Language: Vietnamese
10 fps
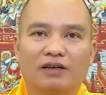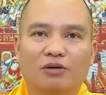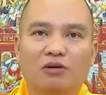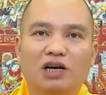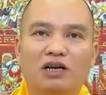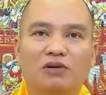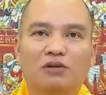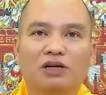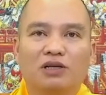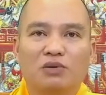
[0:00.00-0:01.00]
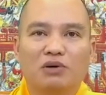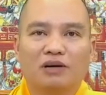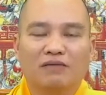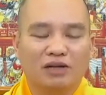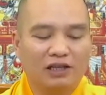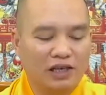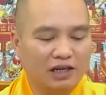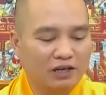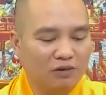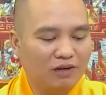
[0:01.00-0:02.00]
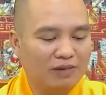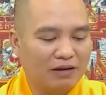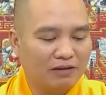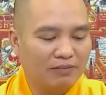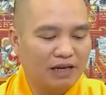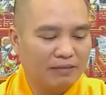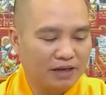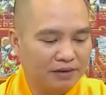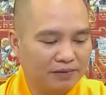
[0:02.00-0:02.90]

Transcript: cố gần gũi để dùng các phương tiện để khuyên bảo cho mẹ mình